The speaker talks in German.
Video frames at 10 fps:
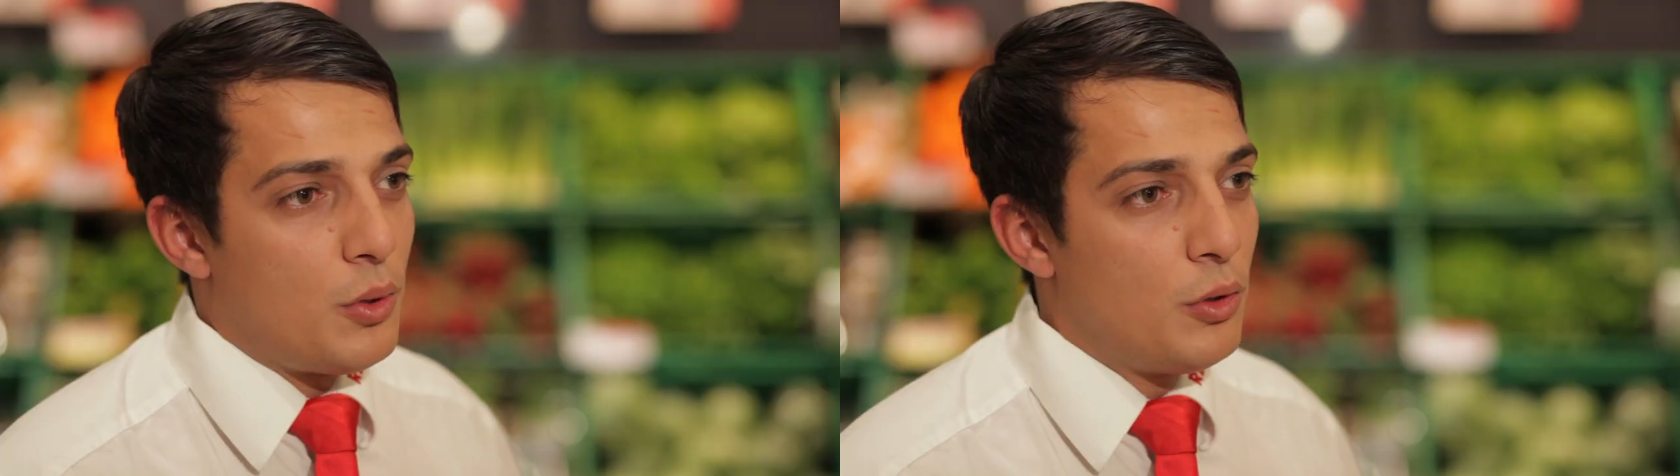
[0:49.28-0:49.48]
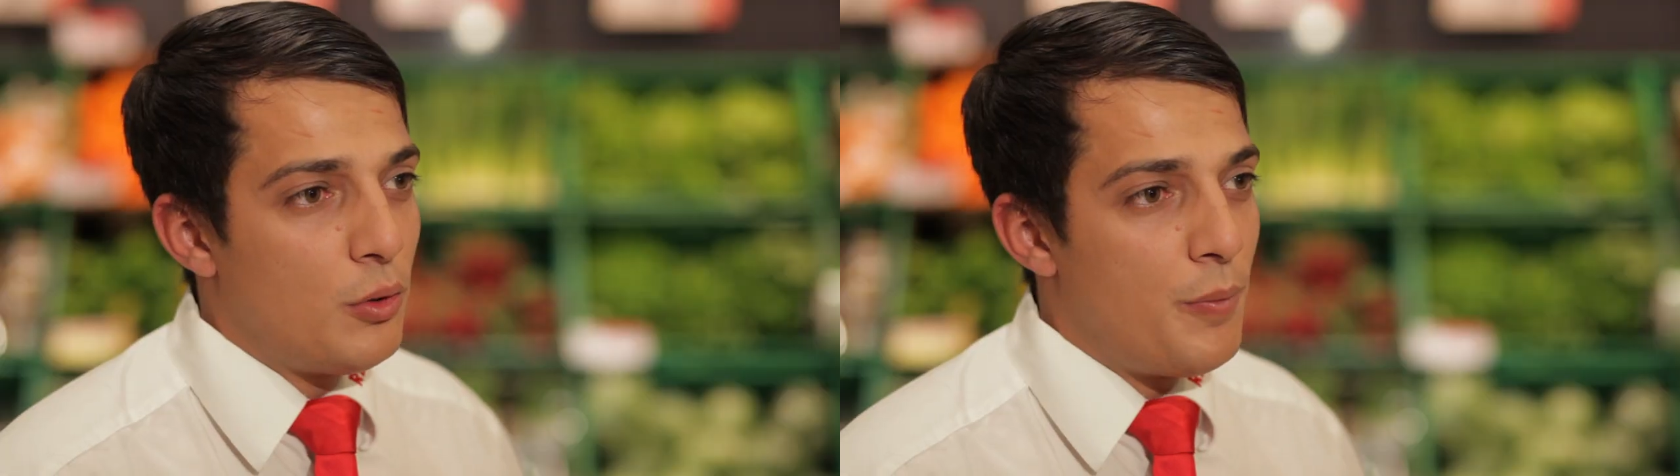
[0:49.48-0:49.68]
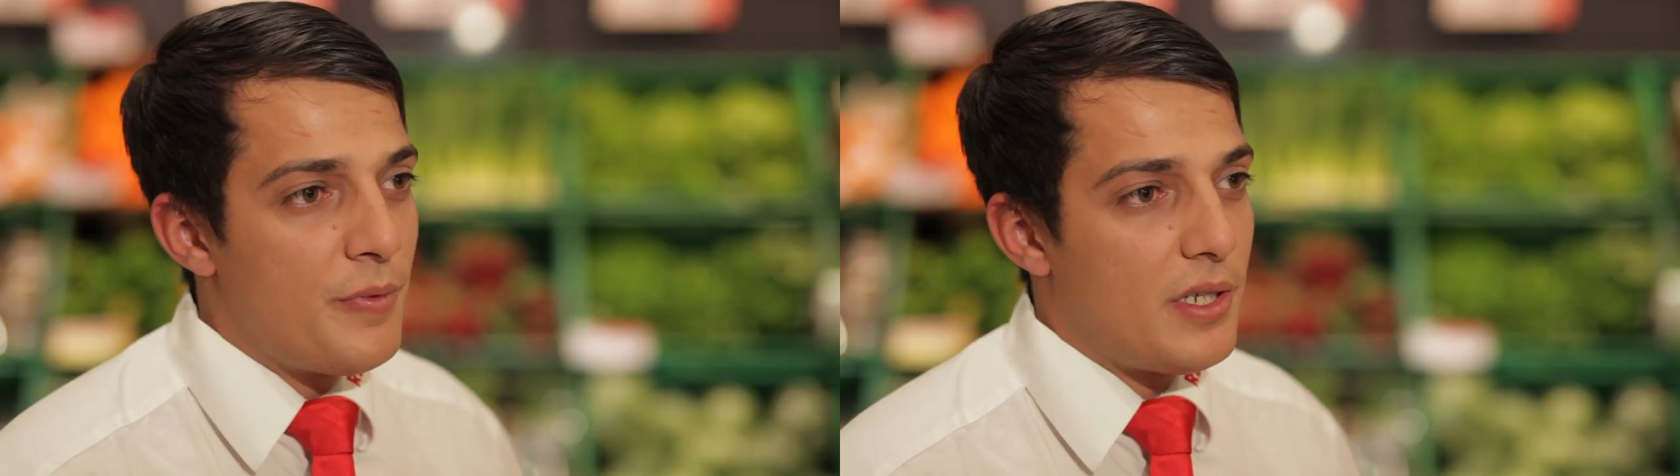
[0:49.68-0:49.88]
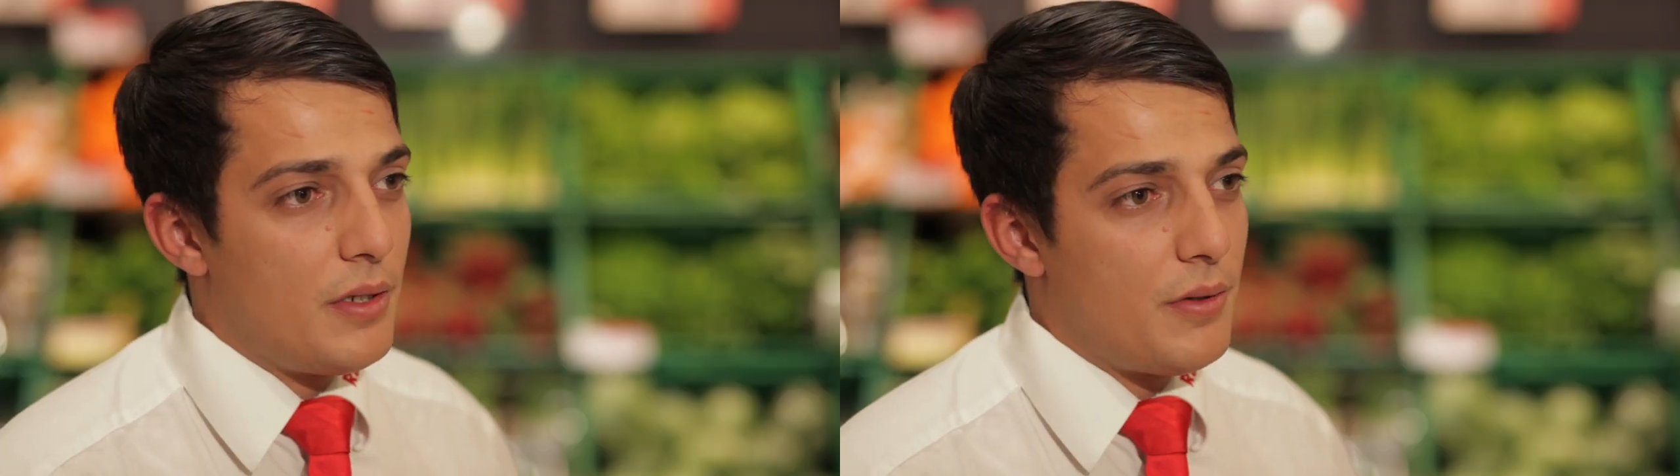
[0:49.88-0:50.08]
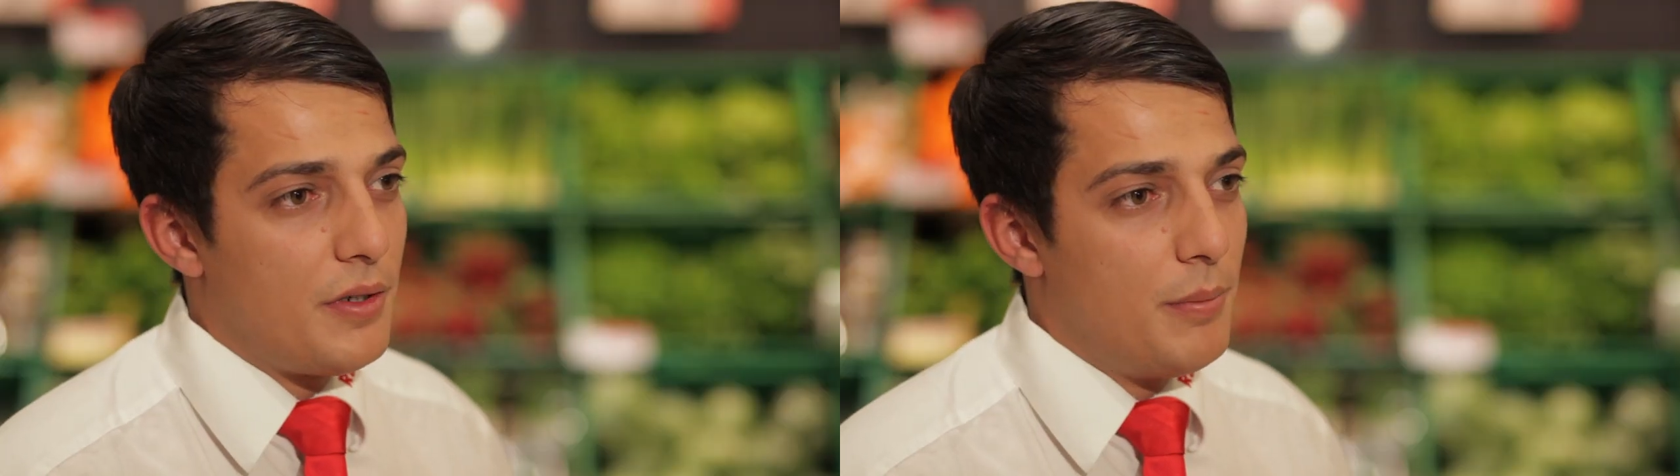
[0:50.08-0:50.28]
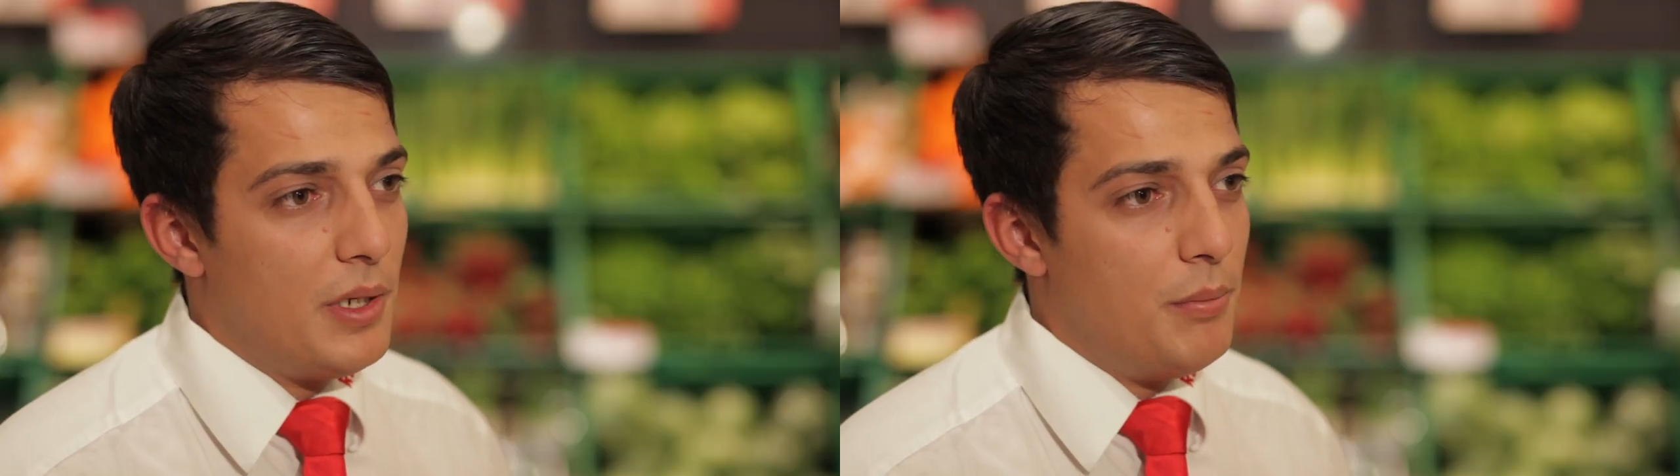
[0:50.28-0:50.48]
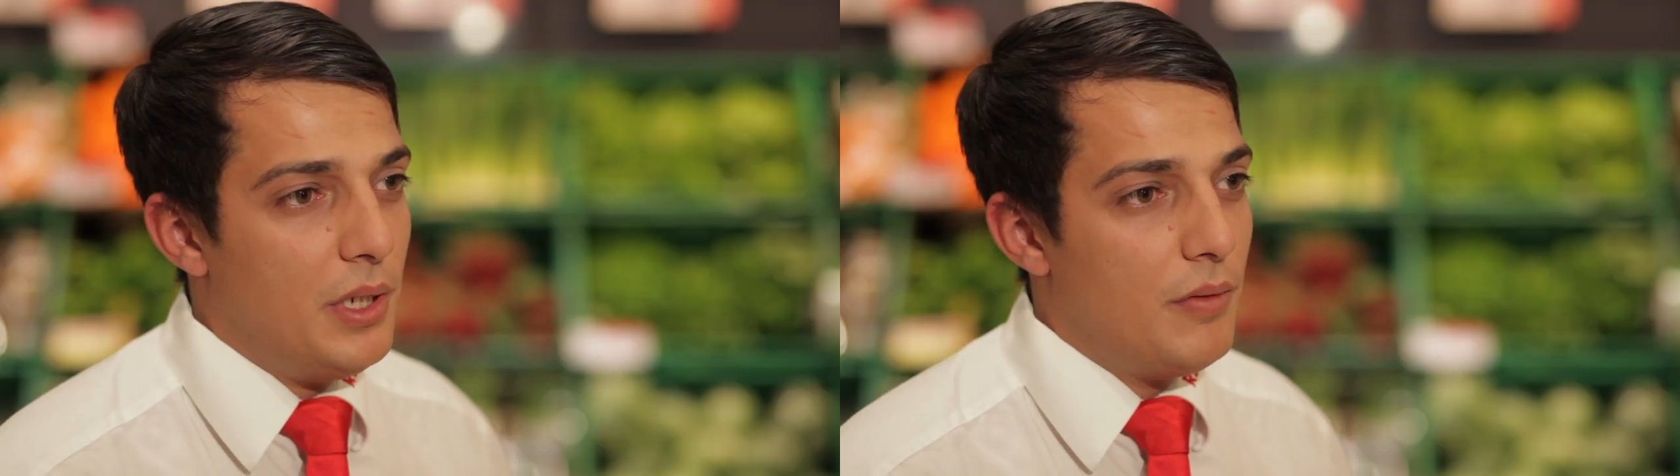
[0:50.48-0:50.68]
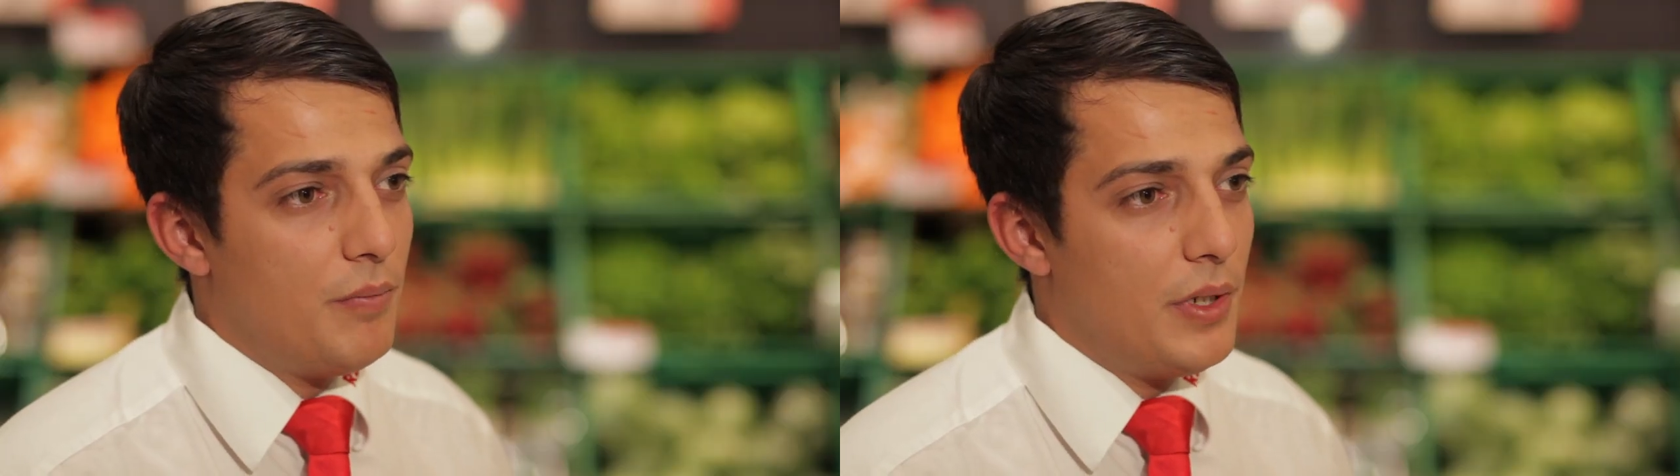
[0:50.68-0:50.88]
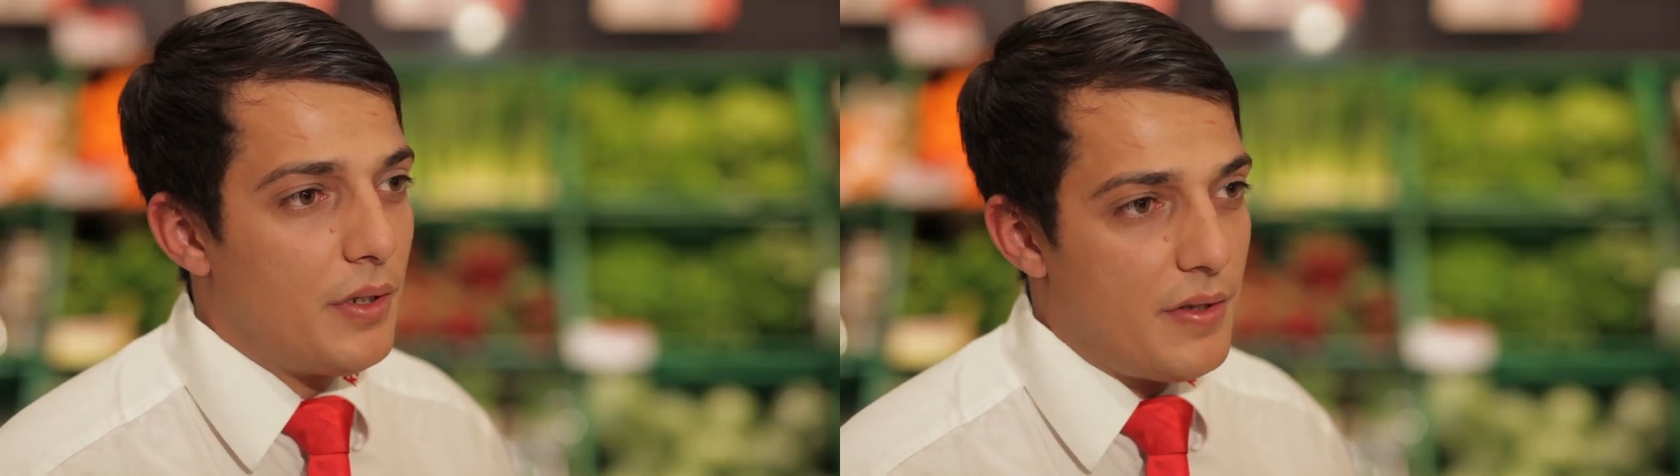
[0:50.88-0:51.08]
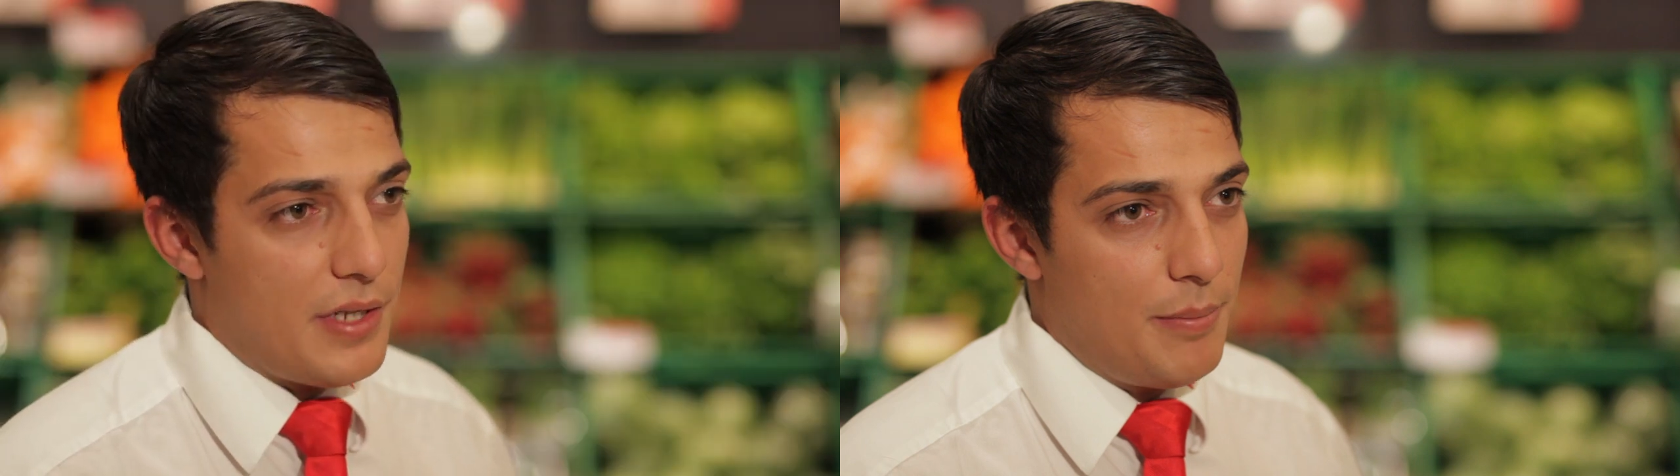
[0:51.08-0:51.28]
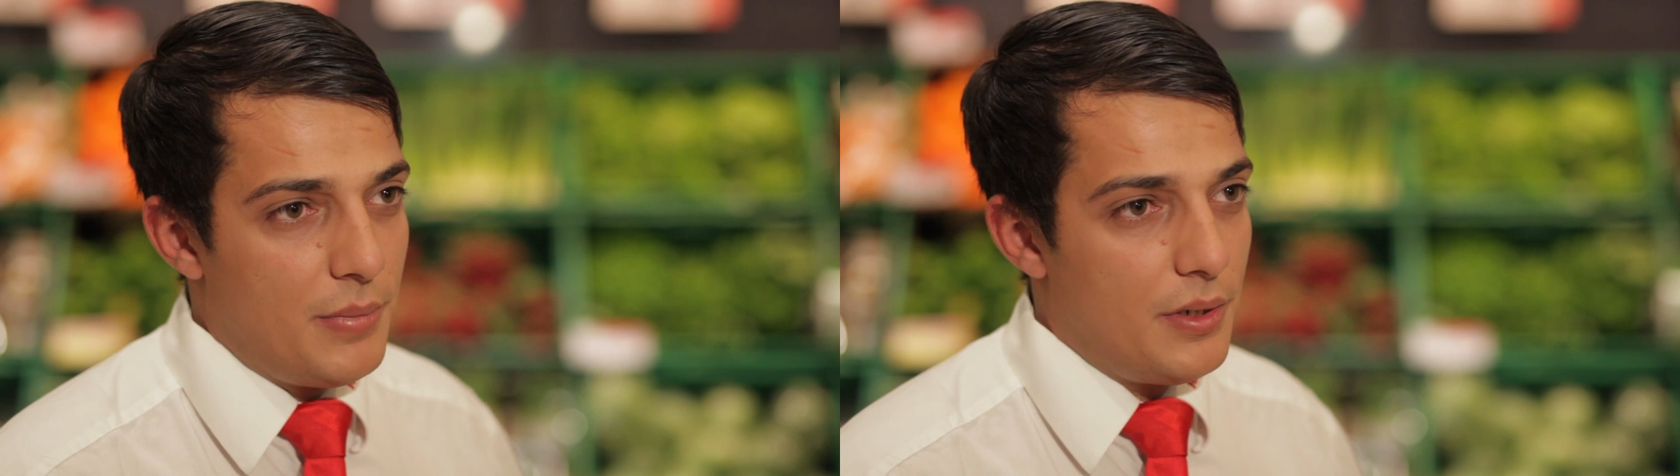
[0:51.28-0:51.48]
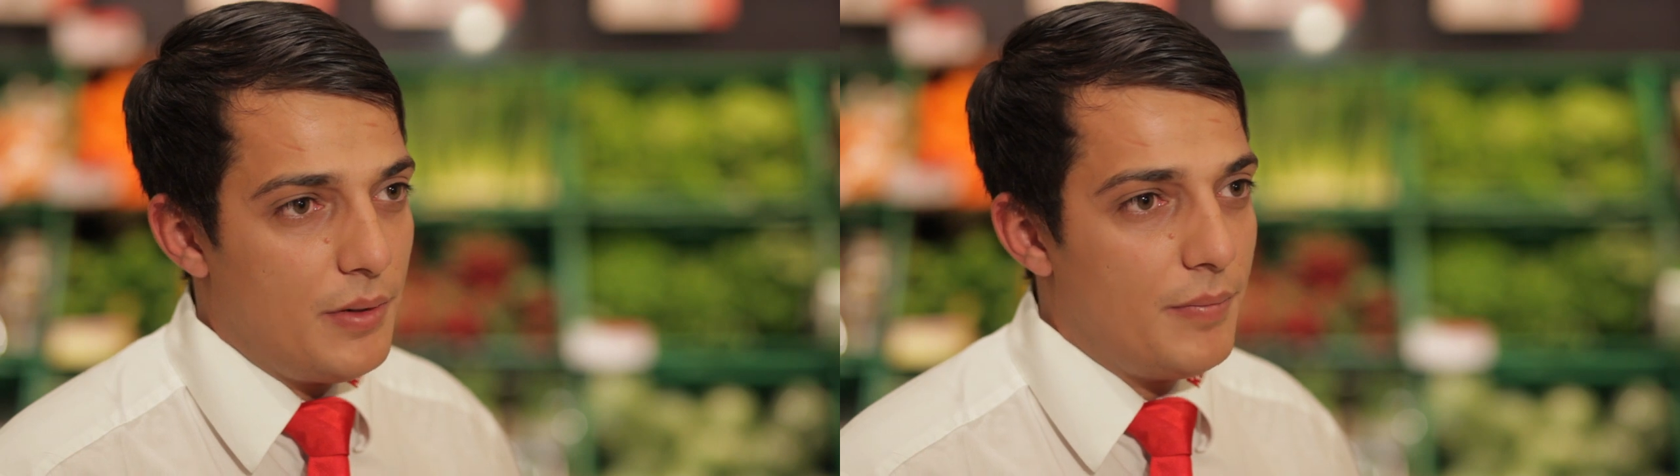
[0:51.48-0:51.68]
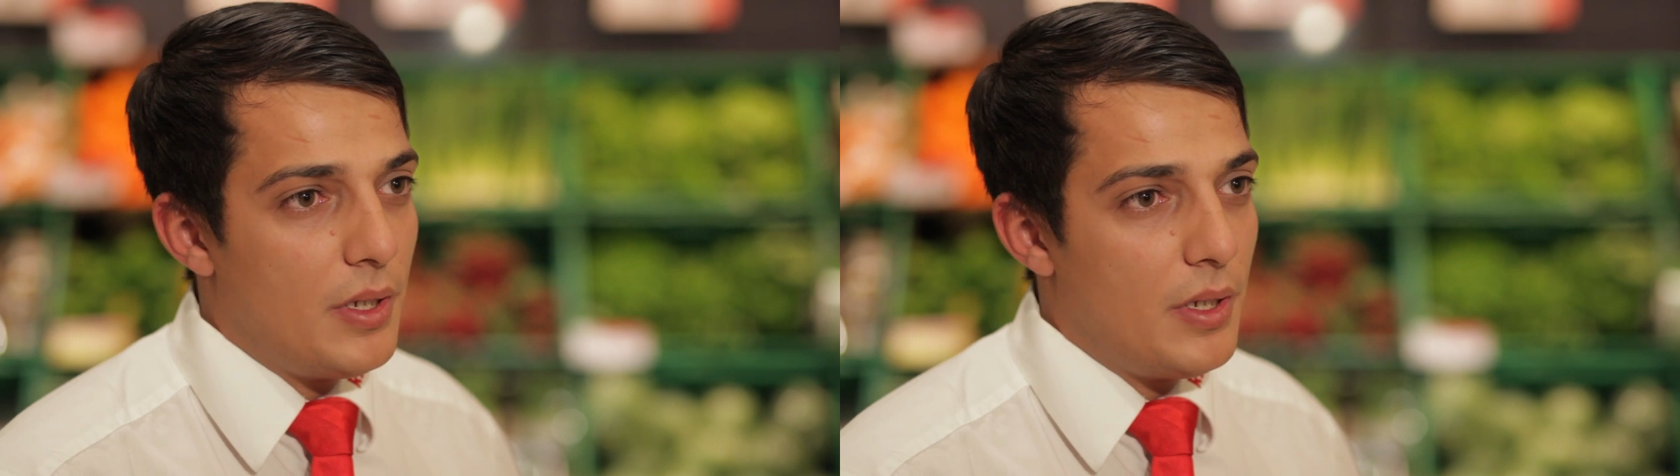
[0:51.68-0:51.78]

Rund um unser Sortiment bieten wir Rezepte,